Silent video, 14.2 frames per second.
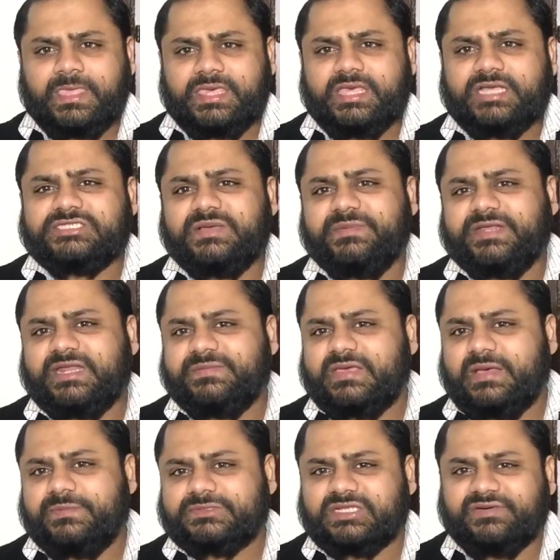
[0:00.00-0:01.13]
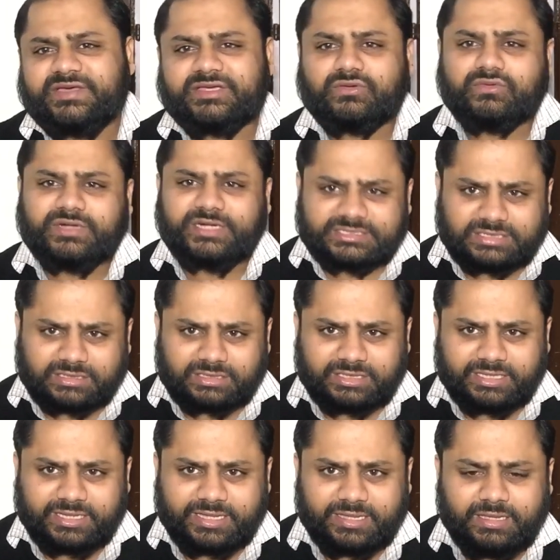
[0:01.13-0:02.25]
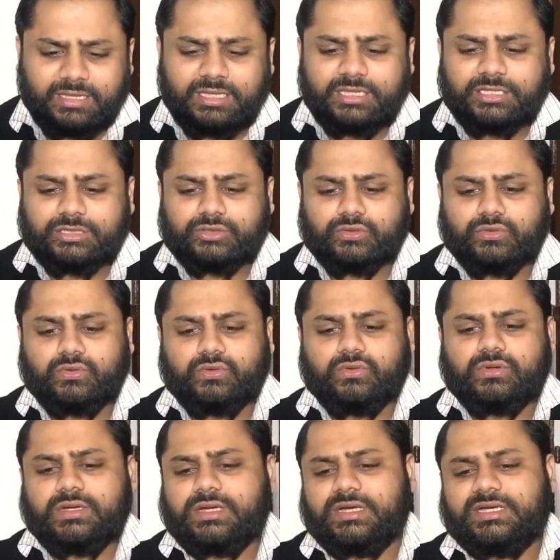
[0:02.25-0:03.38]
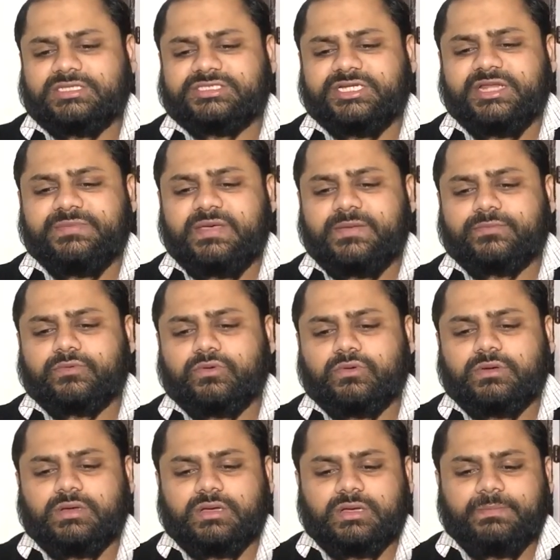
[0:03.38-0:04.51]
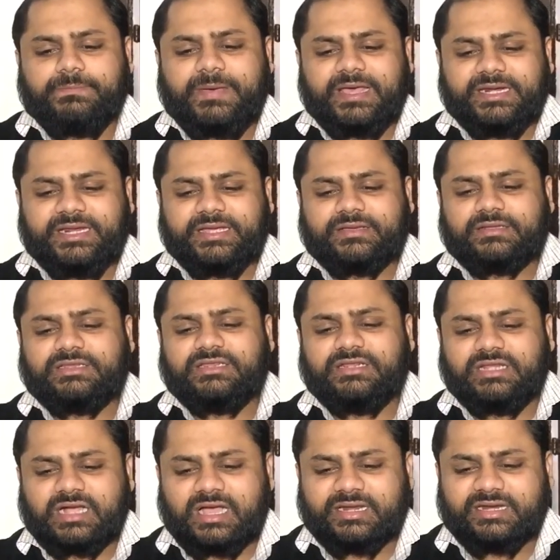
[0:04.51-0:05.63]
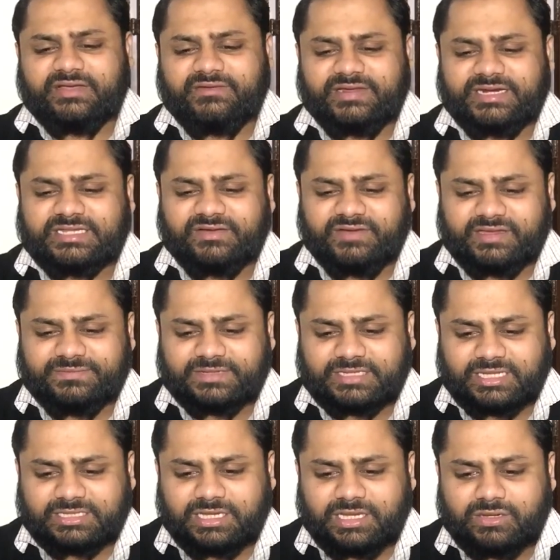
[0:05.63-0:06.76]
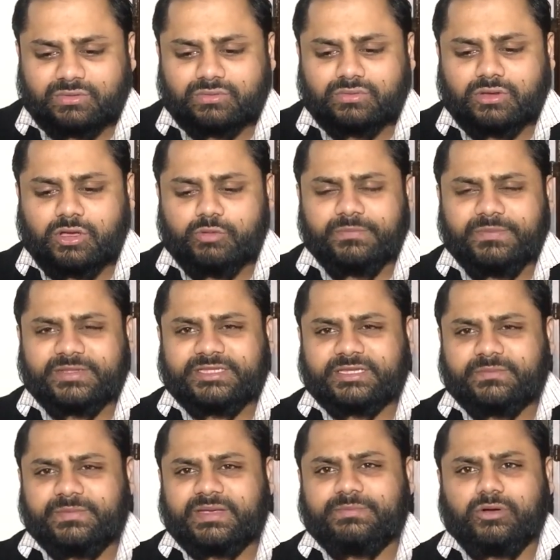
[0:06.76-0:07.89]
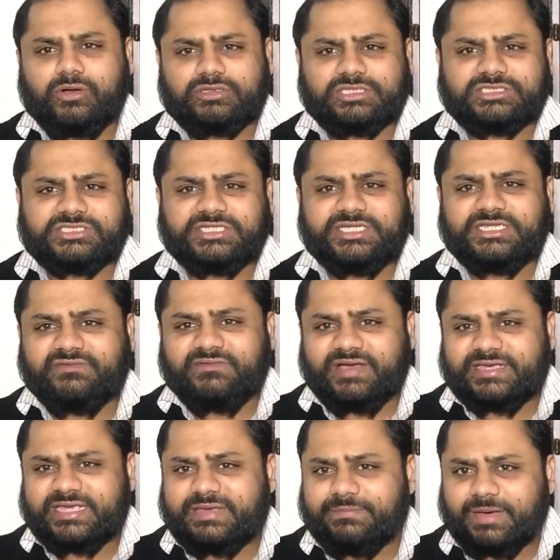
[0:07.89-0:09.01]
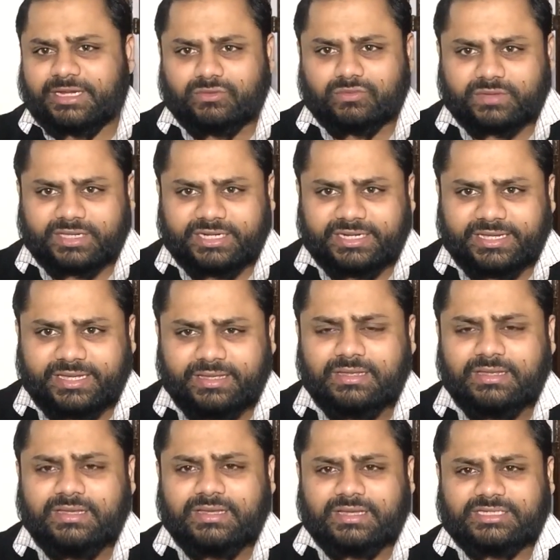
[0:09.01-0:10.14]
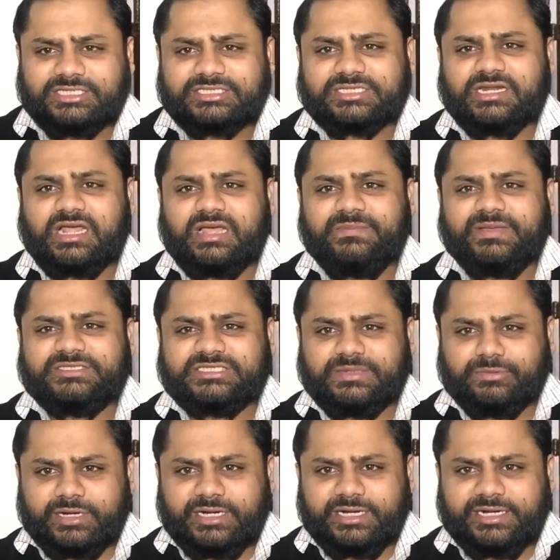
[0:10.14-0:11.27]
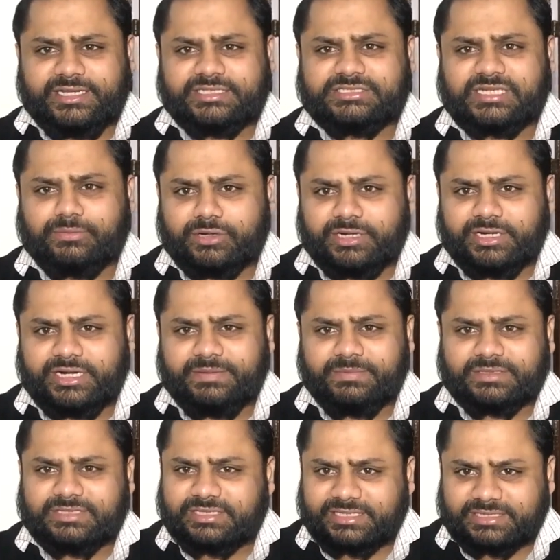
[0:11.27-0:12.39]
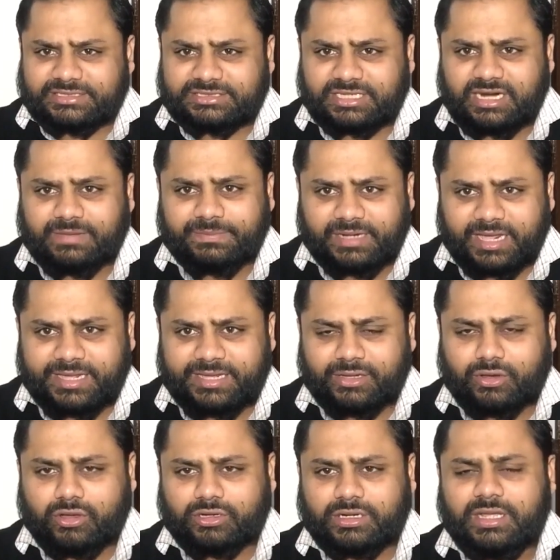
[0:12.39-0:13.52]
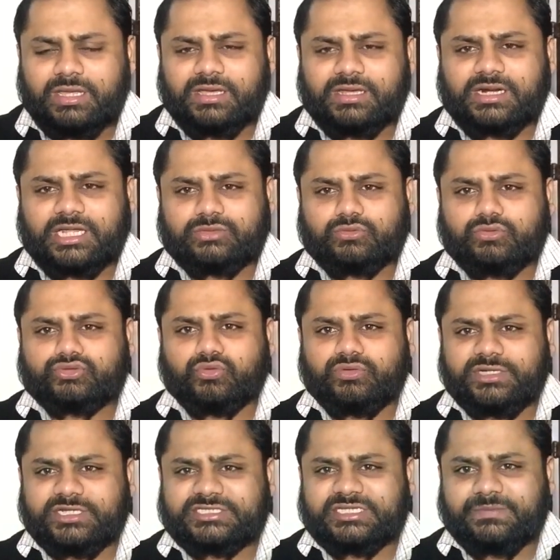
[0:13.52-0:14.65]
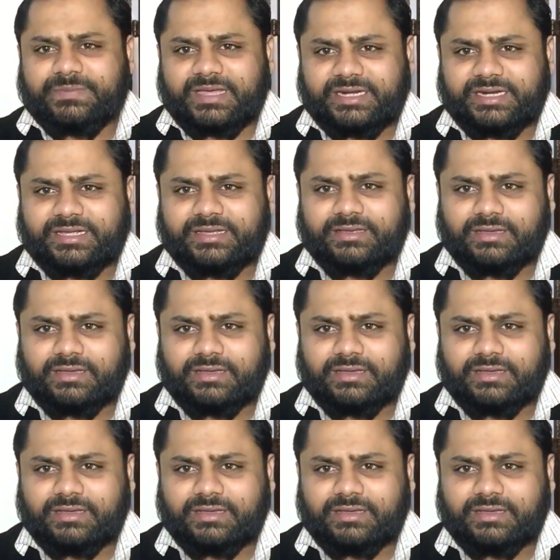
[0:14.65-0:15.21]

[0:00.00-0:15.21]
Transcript: या छः महीने भी आप इस दवाई को ले सकते हैं तो चलिए मैं आपको पहले एक लगाने वाली दवाई बताता हूँ होम्योपैथिक में एक बहुत अच्छी दवाई है बालों के लिए जिसका नाम है जबरंडी जबरंडी मदर टिंचर आप लाएं और रात को सोने से पहले